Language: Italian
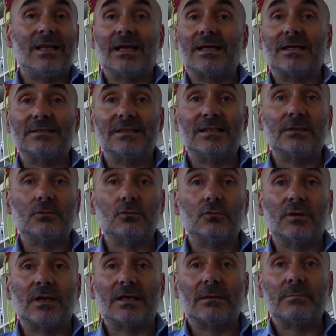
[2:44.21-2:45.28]
la,
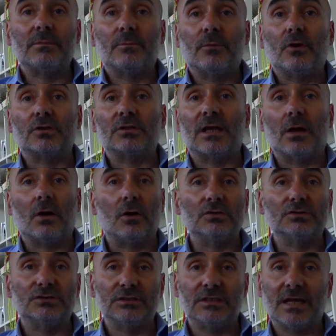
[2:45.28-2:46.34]
candidatura che mi porta
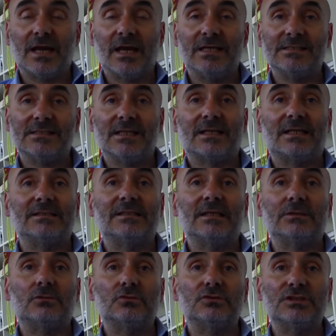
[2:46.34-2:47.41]
oggi a essere
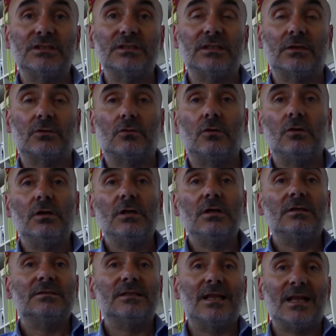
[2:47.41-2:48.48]
candidato sindaco
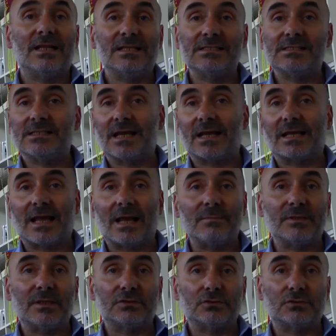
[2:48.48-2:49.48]
della lista Cambia